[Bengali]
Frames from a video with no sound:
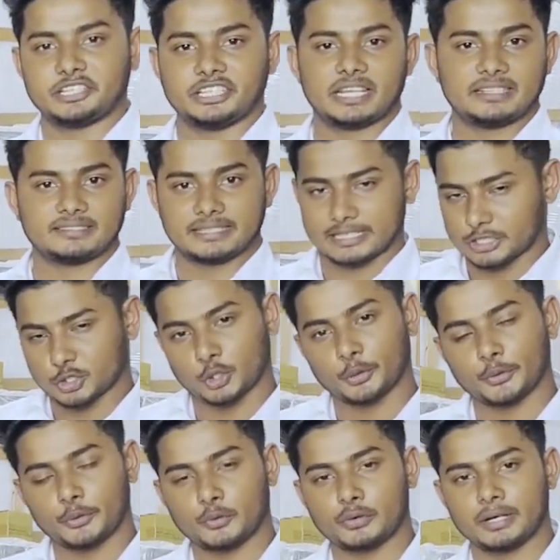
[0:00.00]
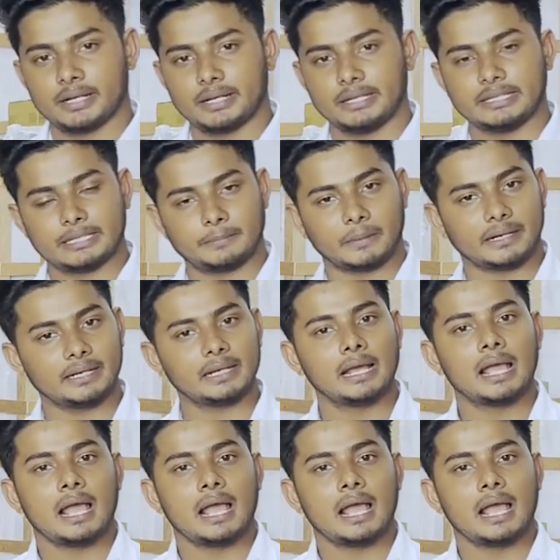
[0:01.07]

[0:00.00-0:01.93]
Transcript: মেশিনারিজ থেকে সংগ্রহ করে নিতে পারেন